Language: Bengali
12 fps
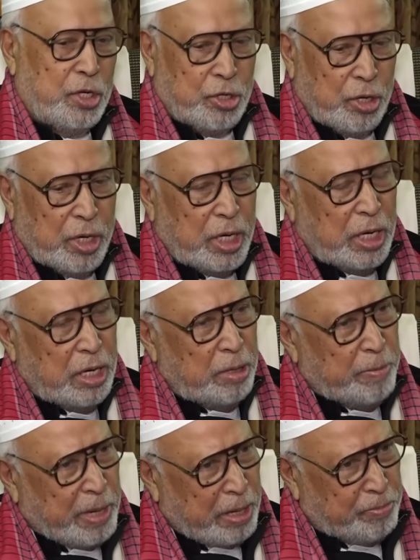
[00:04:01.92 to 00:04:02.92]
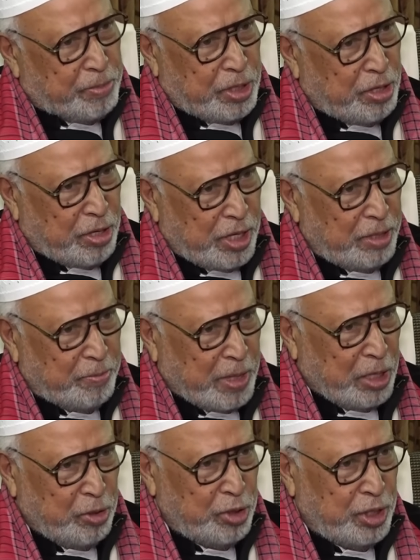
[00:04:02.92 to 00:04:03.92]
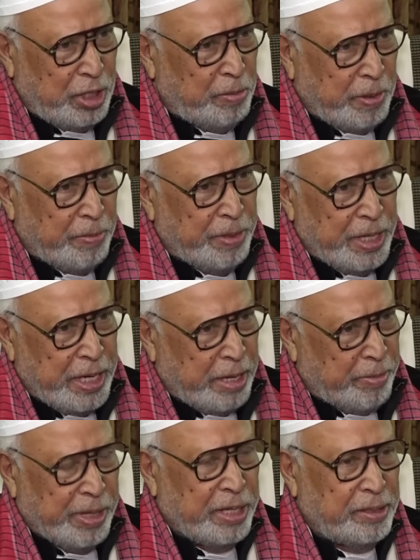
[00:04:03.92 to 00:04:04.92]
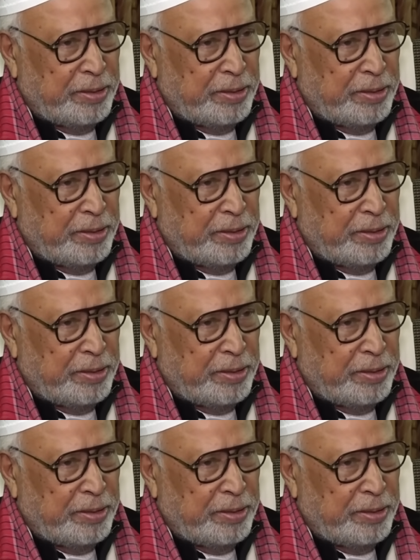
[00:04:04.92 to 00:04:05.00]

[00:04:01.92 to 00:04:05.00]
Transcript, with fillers: সরকারকে ভাবতে হয় মানুষ কিভাবে নেবে